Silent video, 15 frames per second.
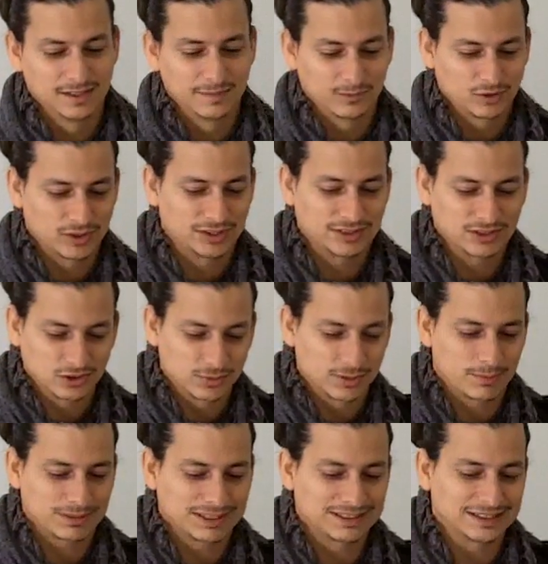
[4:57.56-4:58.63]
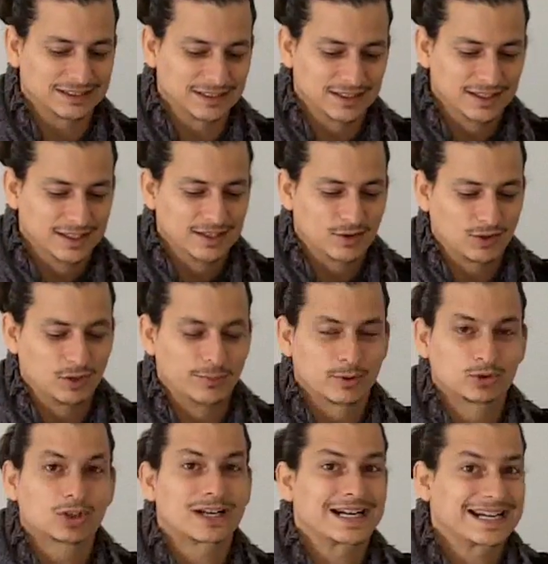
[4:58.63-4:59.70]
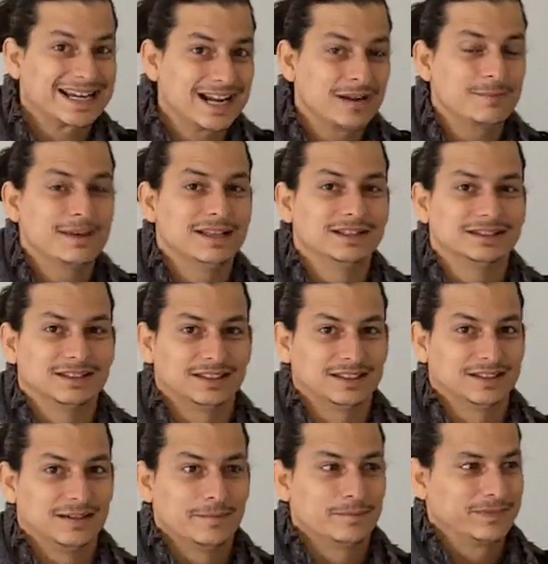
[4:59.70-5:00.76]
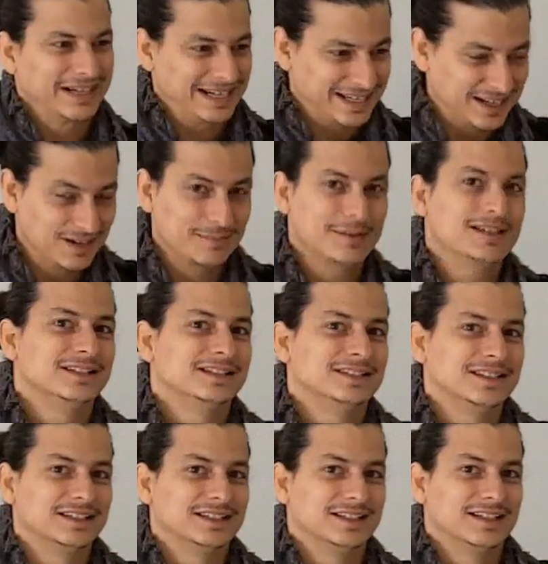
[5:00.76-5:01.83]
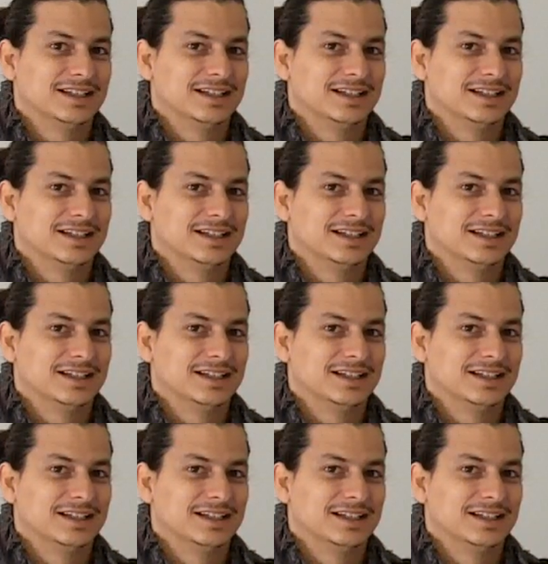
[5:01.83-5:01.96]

Entonces eso es muy importante. Cuando te preguntas realmente, realmente,